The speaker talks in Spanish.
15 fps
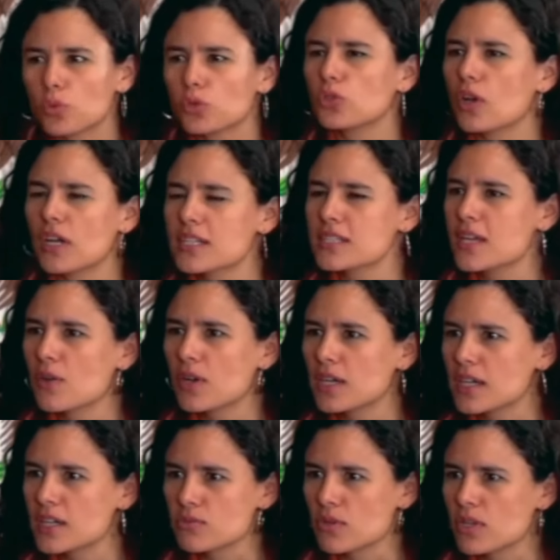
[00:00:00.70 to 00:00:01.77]
tocas ahora el
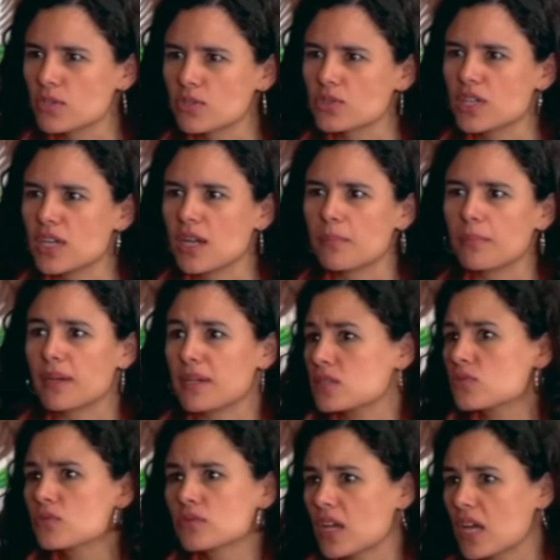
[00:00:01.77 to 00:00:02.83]
caso Ayotzinapa. Es
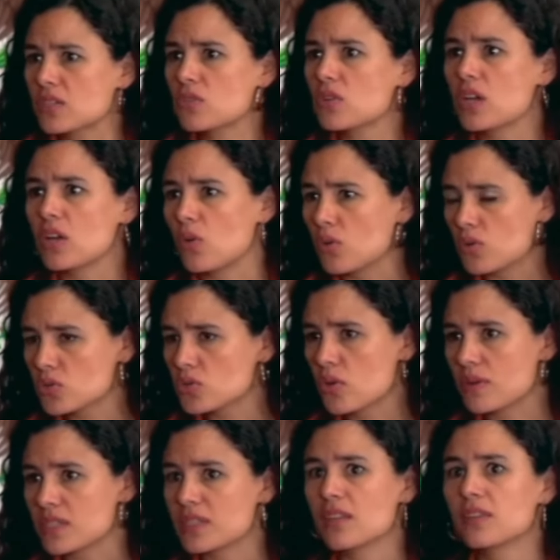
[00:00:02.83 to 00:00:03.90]
un caso que conozco
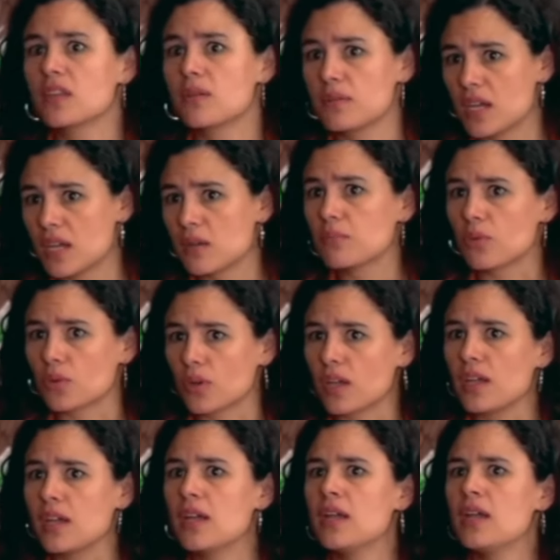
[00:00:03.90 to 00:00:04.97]
bastante bien
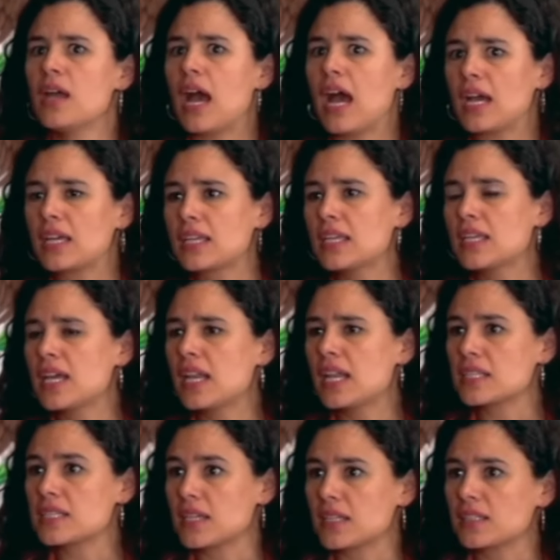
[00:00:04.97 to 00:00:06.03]
porque aquí en
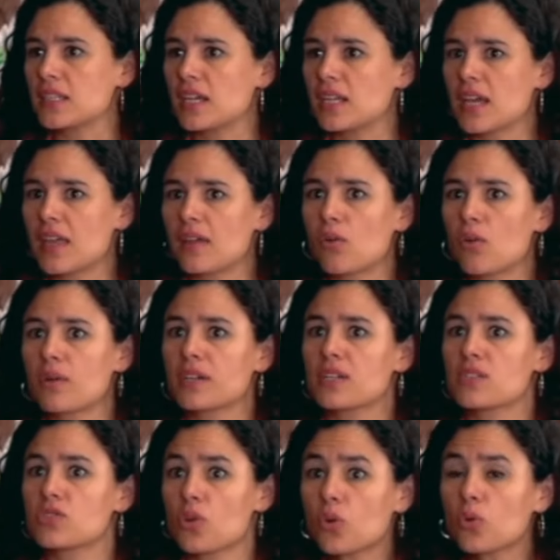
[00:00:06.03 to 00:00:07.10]
la Secretaría de
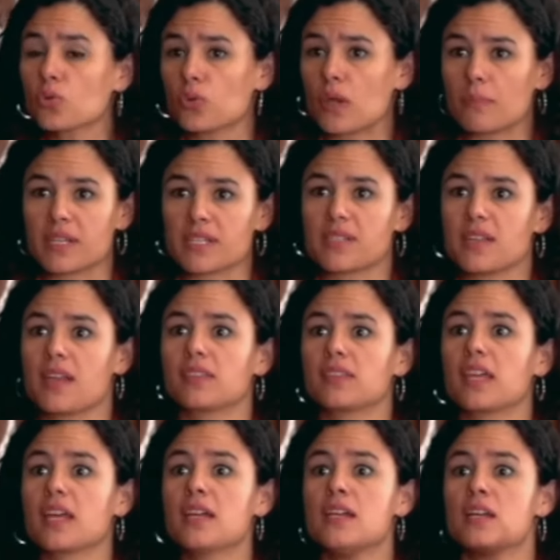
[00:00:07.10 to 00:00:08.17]
Gobernación, junto al
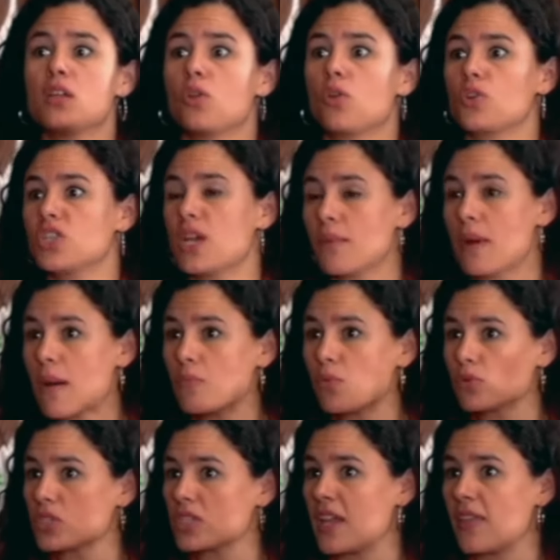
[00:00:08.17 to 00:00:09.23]
presidente, lo
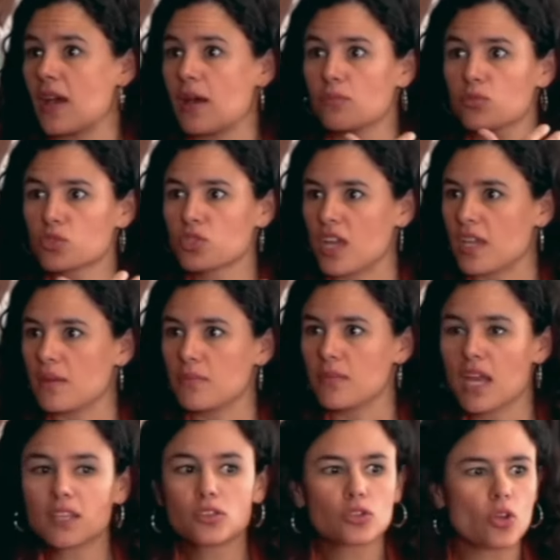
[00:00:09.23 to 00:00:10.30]
llevamos, le damos
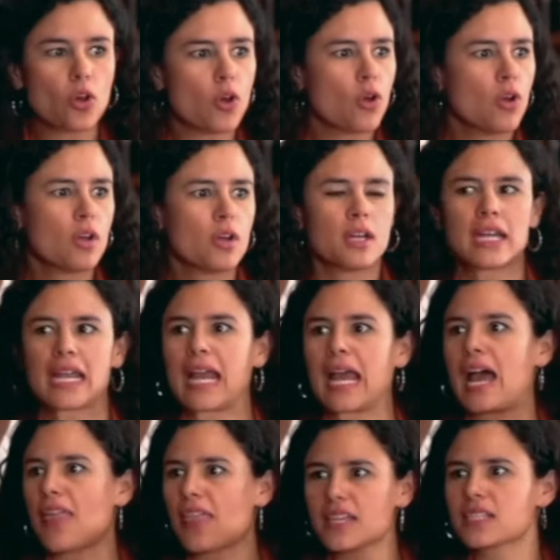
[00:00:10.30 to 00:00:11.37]
seguimiento.
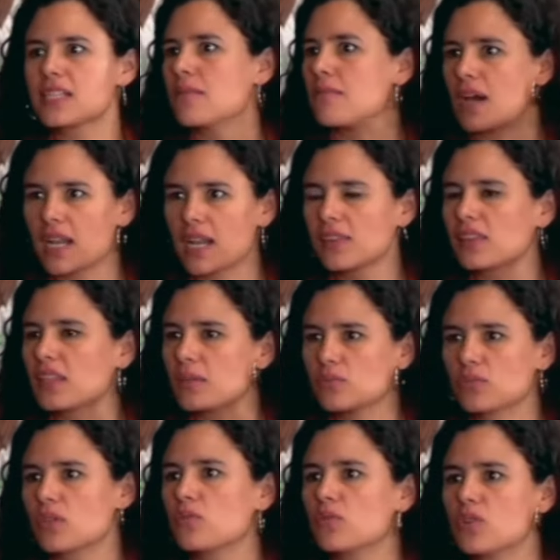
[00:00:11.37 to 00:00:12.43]
Cada semana
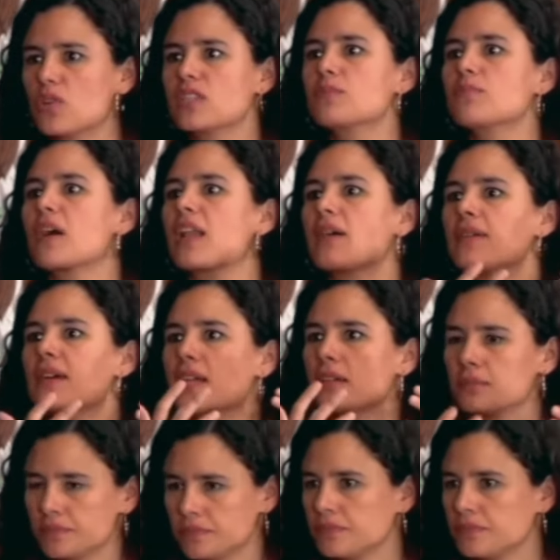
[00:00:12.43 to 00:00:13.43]
tenemos reuniones para ver